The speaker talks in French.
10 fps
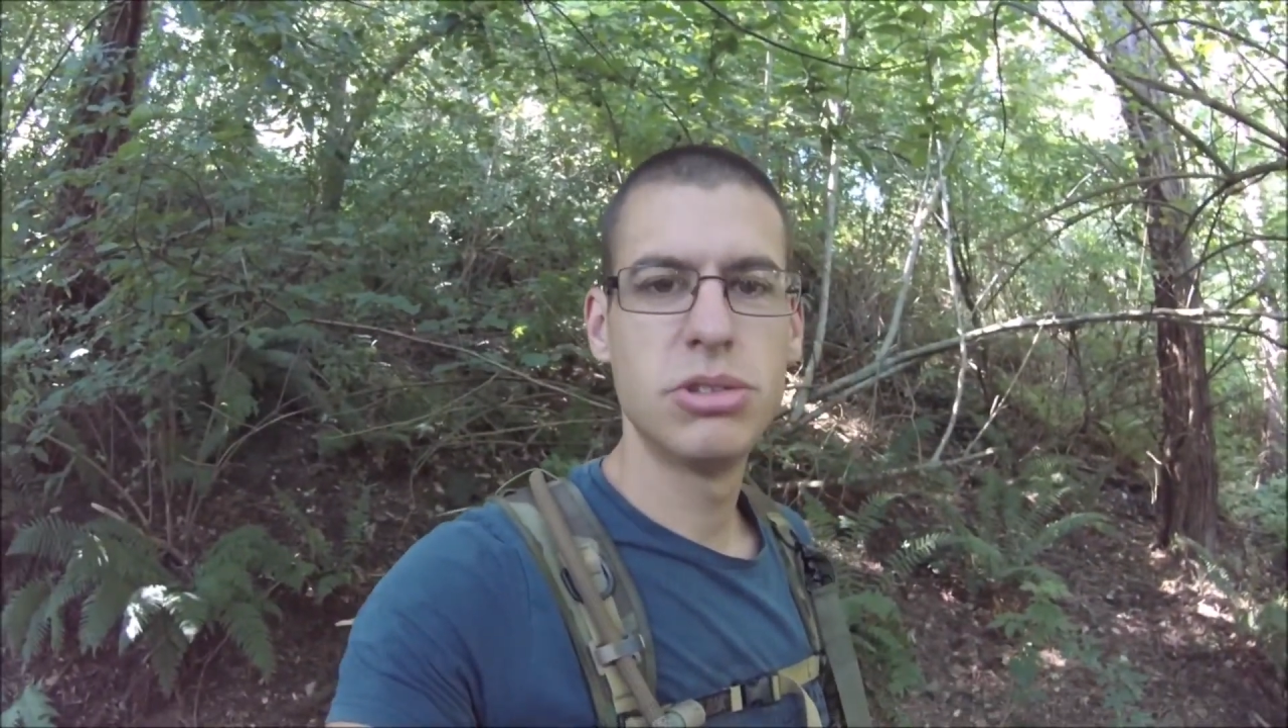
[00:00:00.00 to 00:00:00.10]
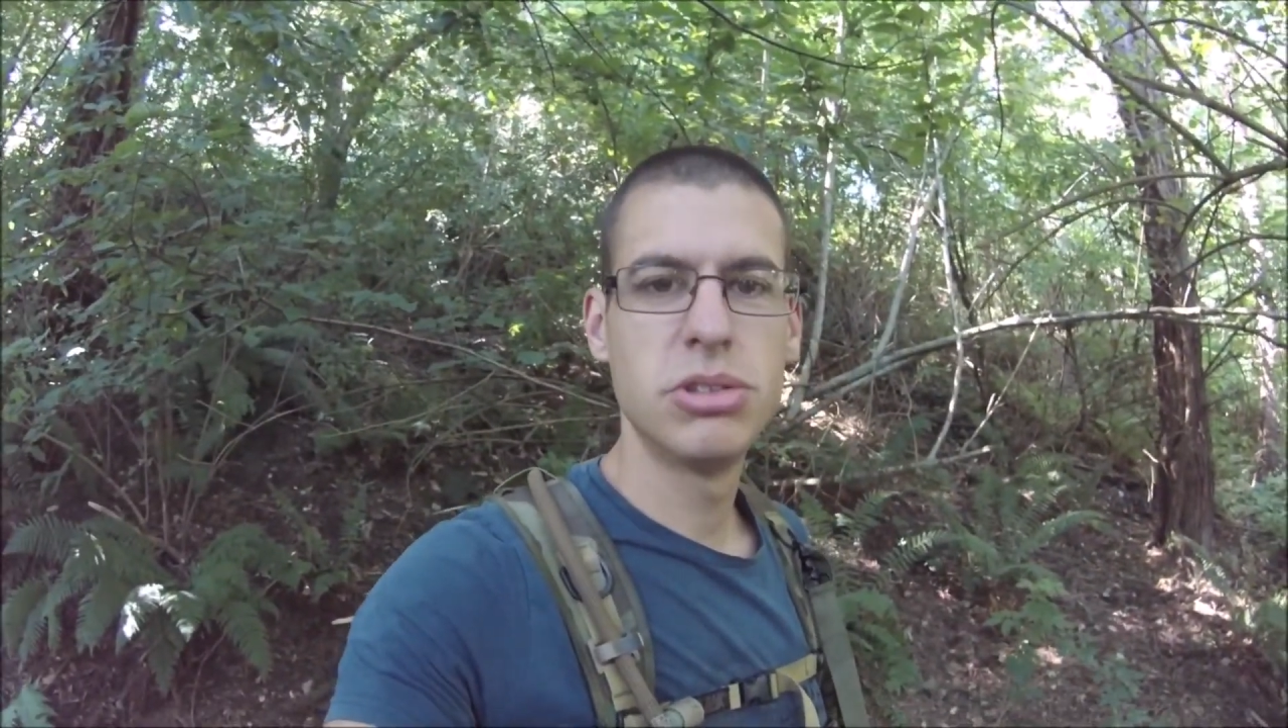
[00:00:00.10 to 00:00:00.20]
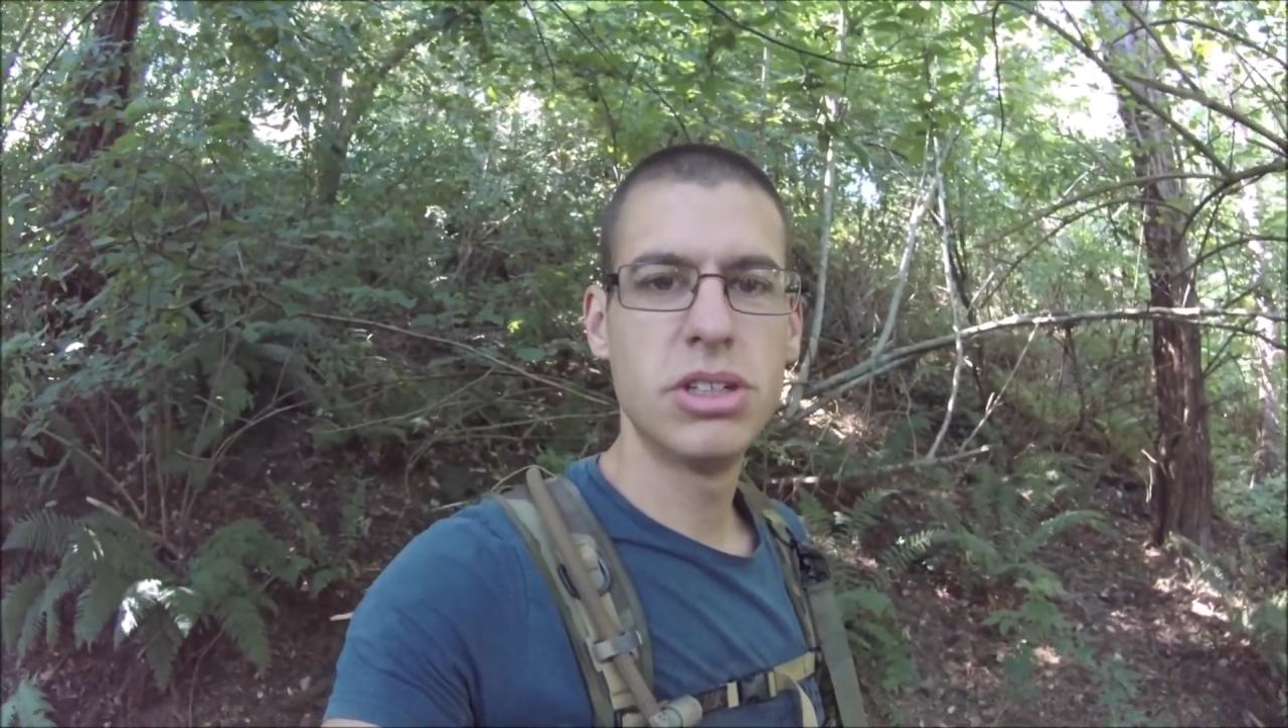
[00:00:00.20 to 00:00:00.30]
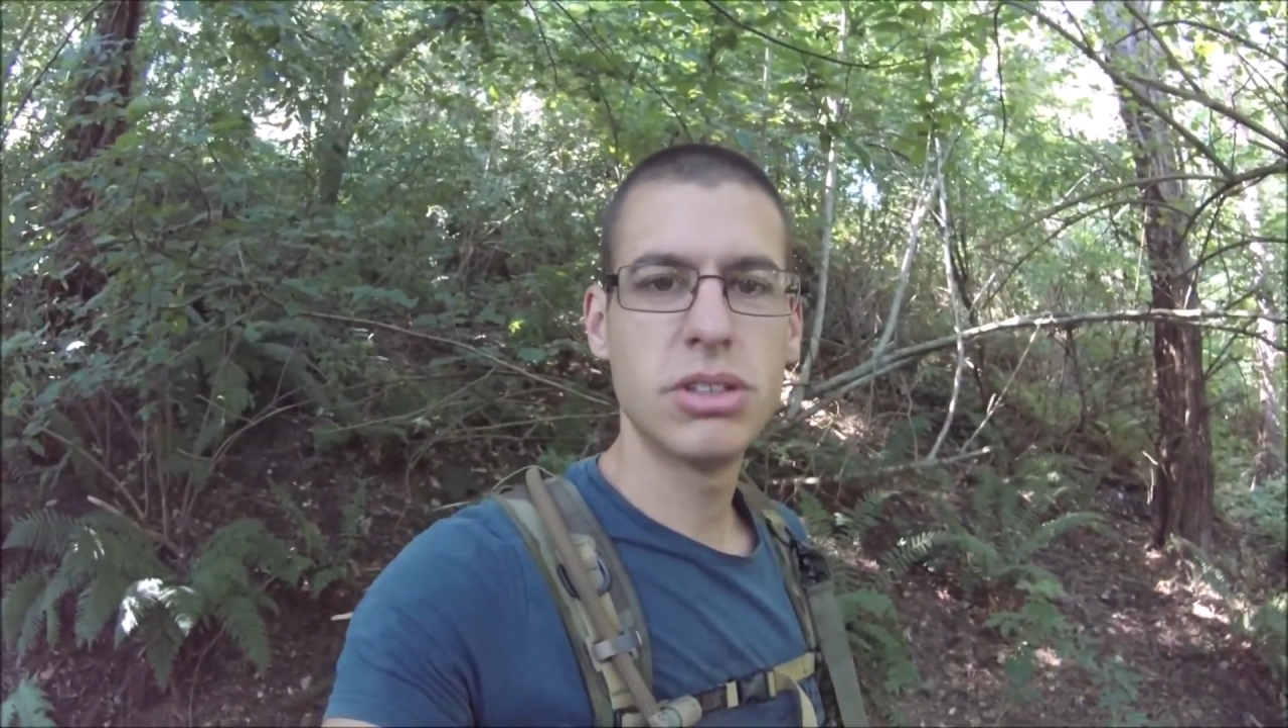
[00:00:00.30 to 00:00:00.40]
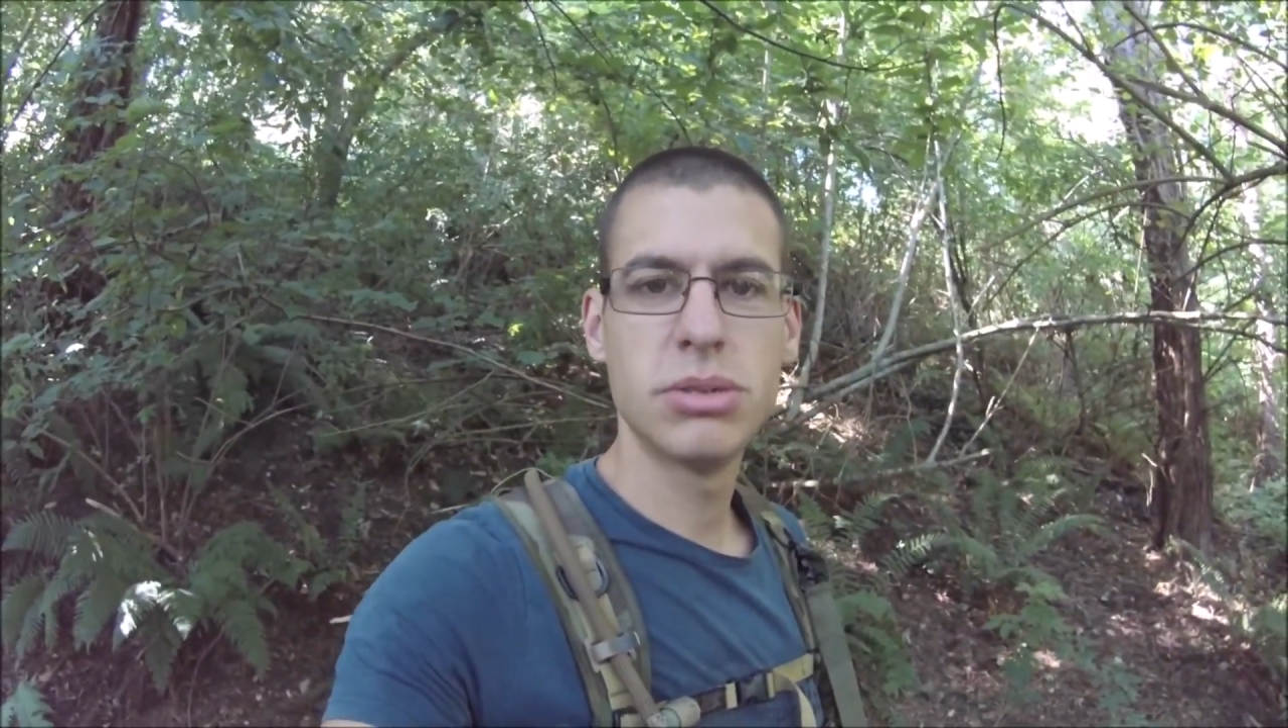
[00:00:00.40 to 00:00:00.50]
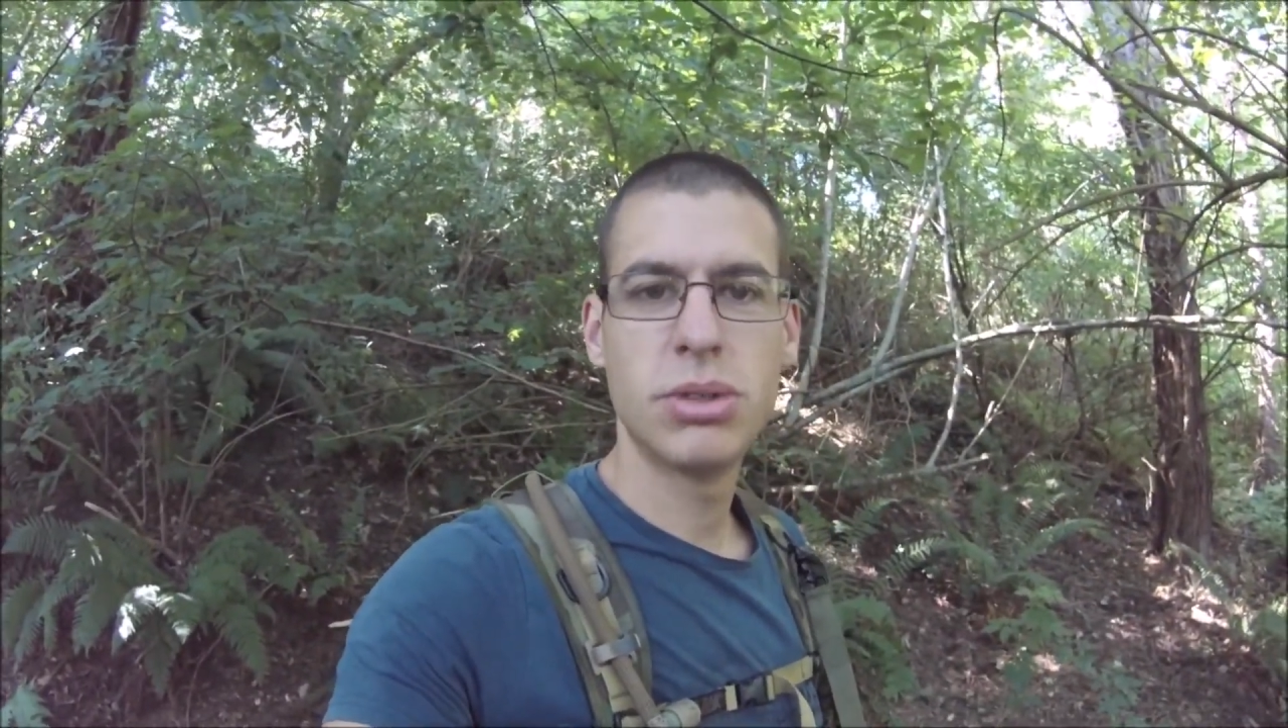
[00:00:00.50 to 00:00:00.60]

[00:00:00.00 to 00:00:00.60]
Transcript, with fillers: d'odeur de